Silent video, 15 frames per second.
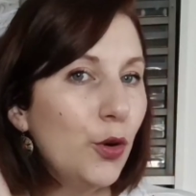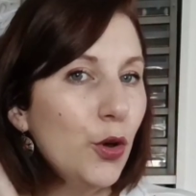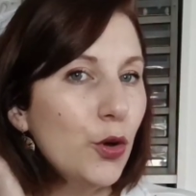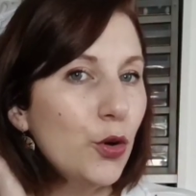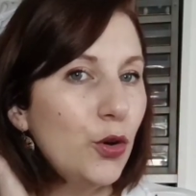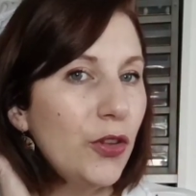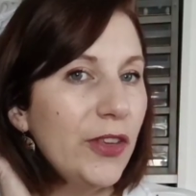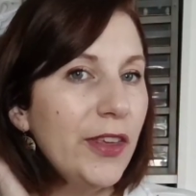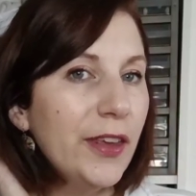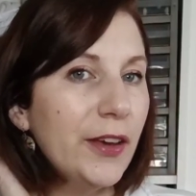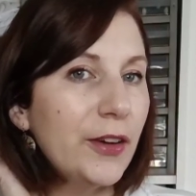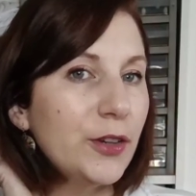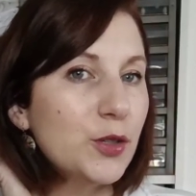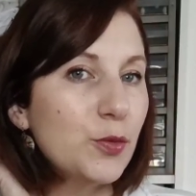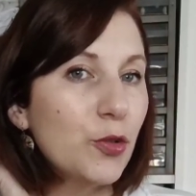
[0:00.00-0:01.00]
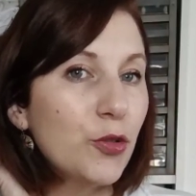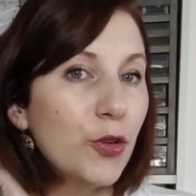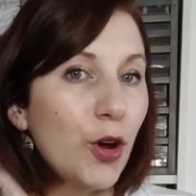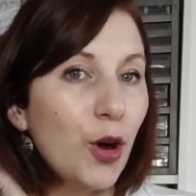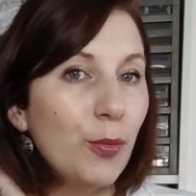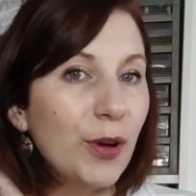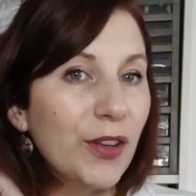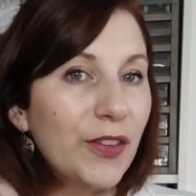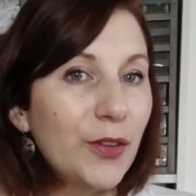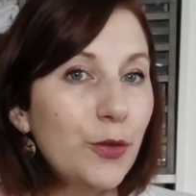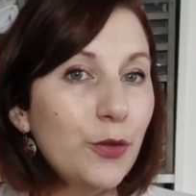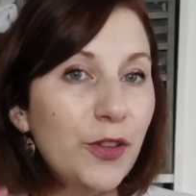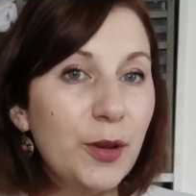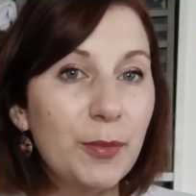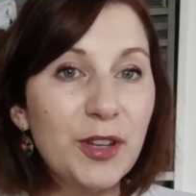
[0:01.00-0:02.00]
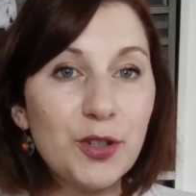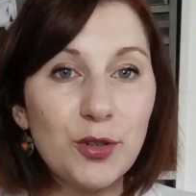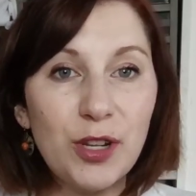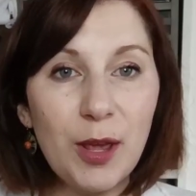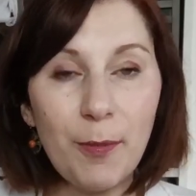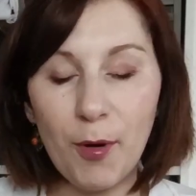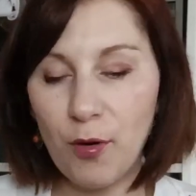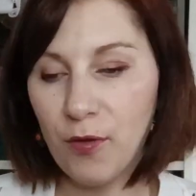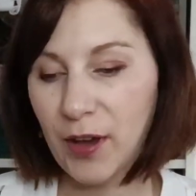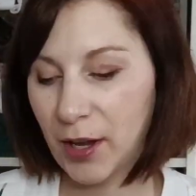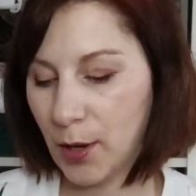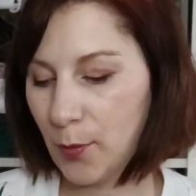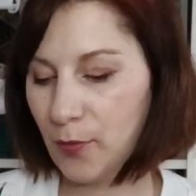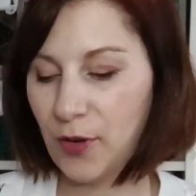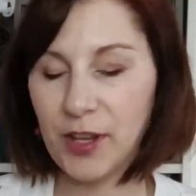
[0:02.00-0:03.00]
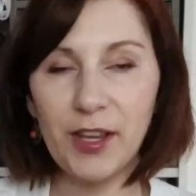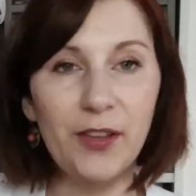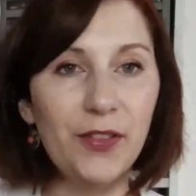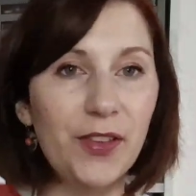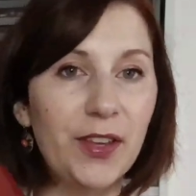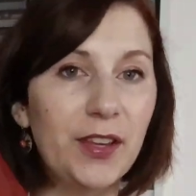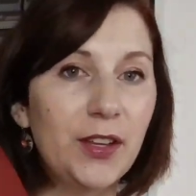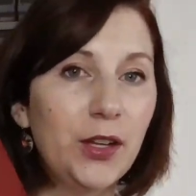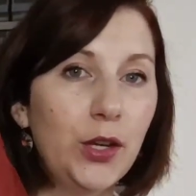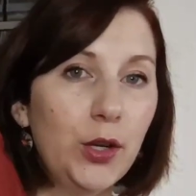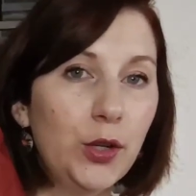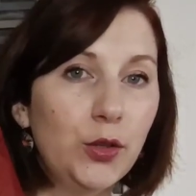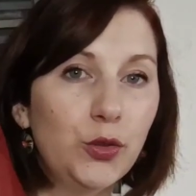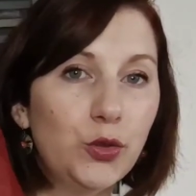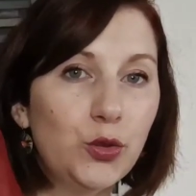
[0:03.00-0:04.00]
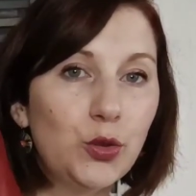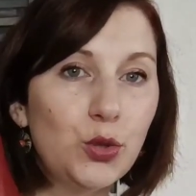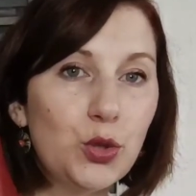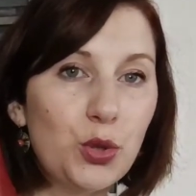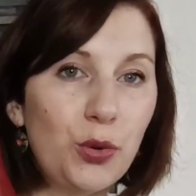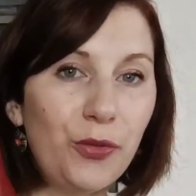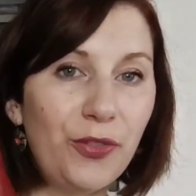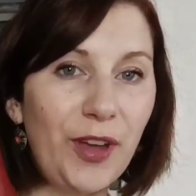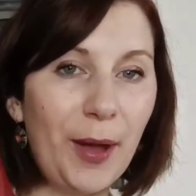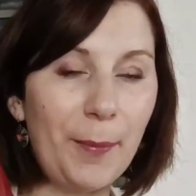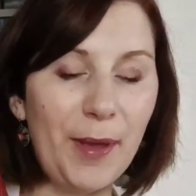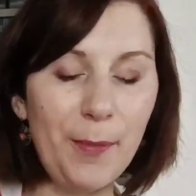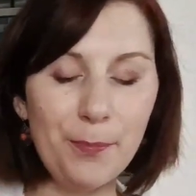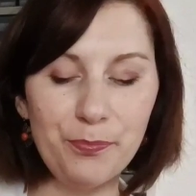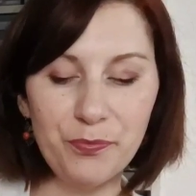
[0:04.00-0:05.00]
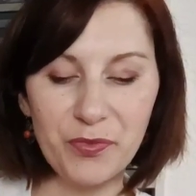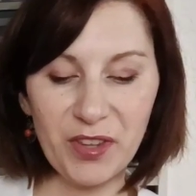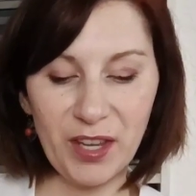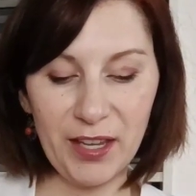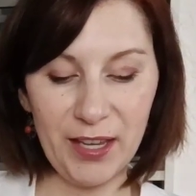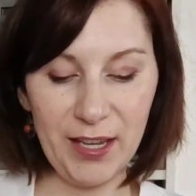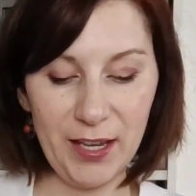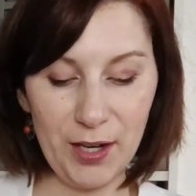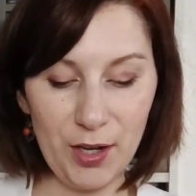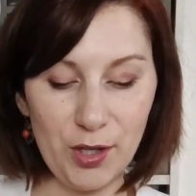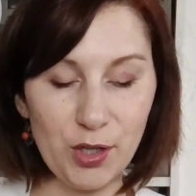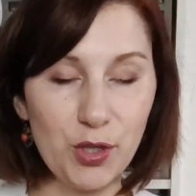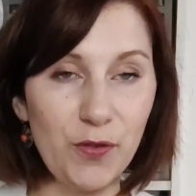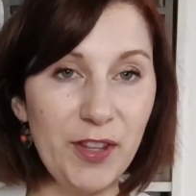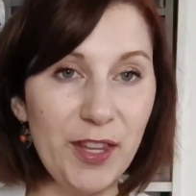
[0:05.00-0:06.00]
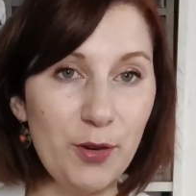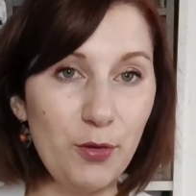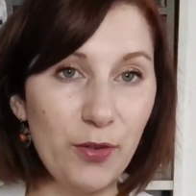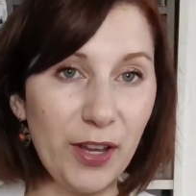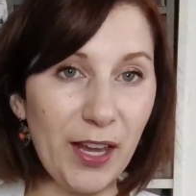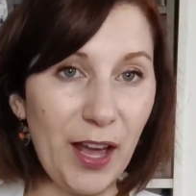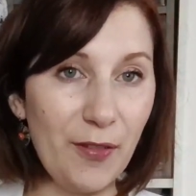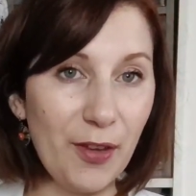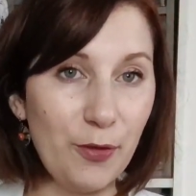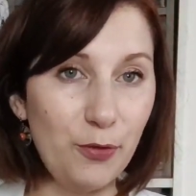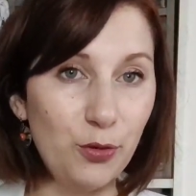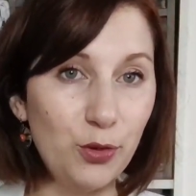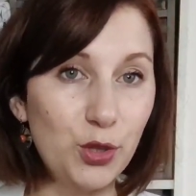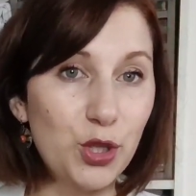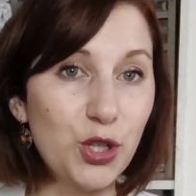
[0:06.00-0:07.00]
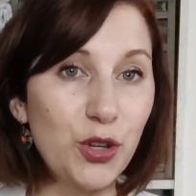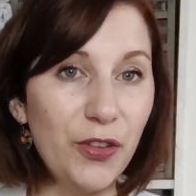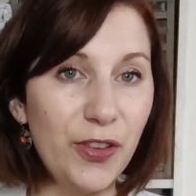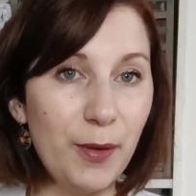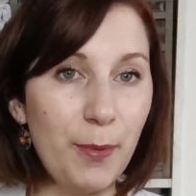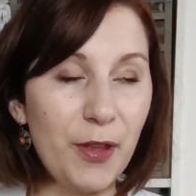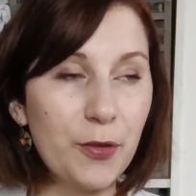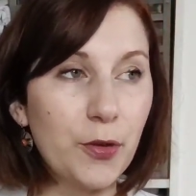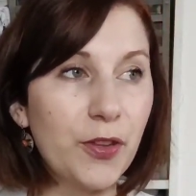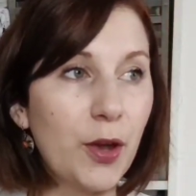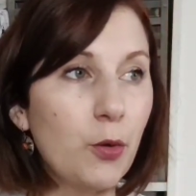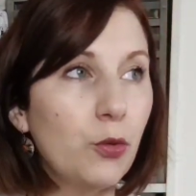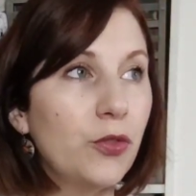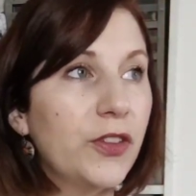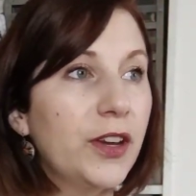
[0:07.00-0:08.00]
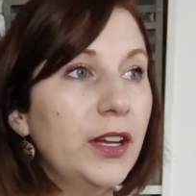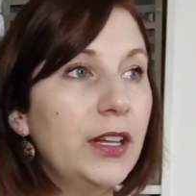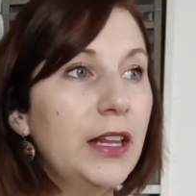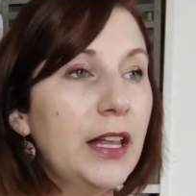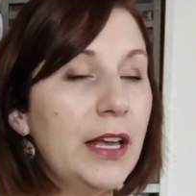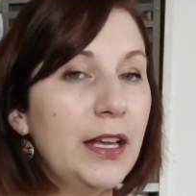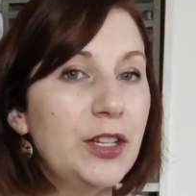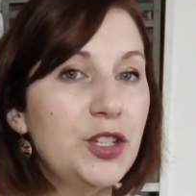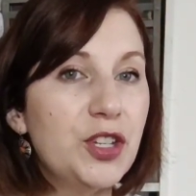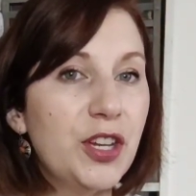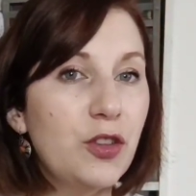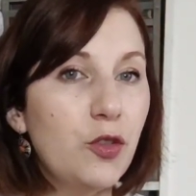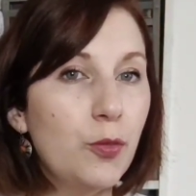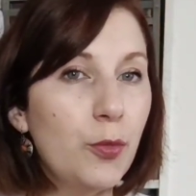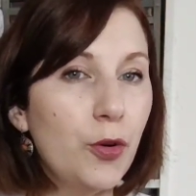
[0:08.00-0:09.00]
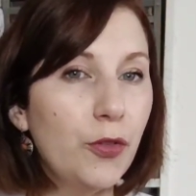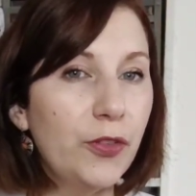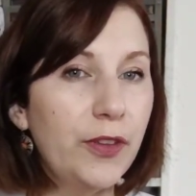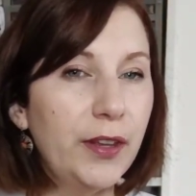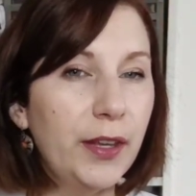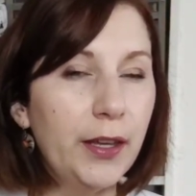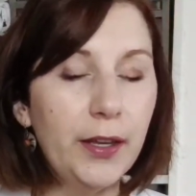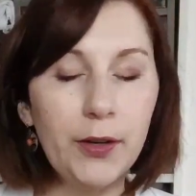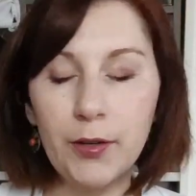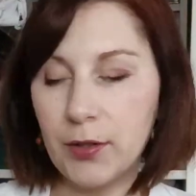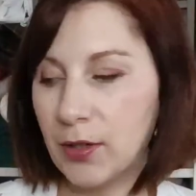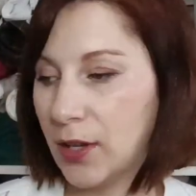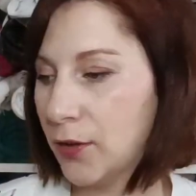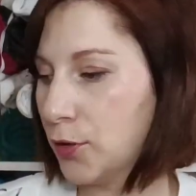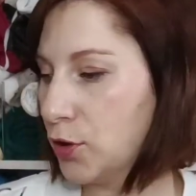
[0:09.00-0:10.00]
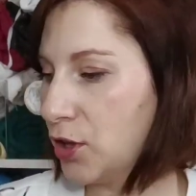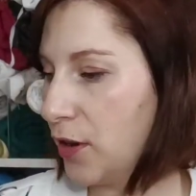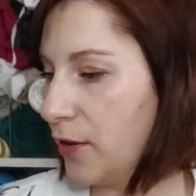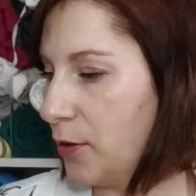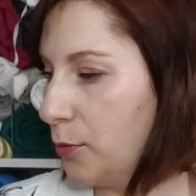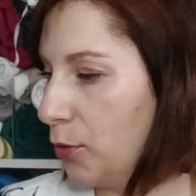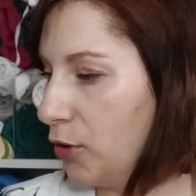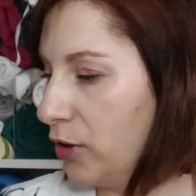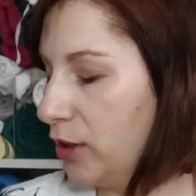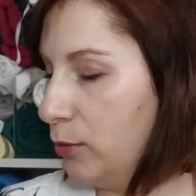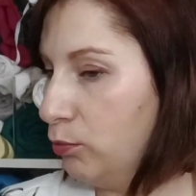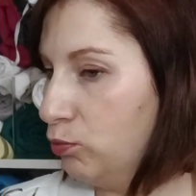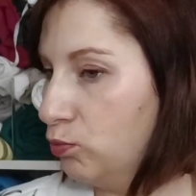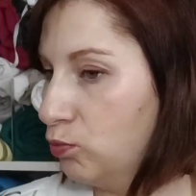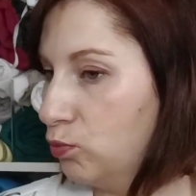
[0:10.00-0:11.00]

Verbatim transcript: le colis, euh, je me suis empressée de filmer, je ne l'ai pas ouvert comme vous voyez, c'est toujours fermé et je vais découvrir avec vous. Je ne sais pas ce que ça contient. J'ai demandé, qu'est-ce que j'avais demandé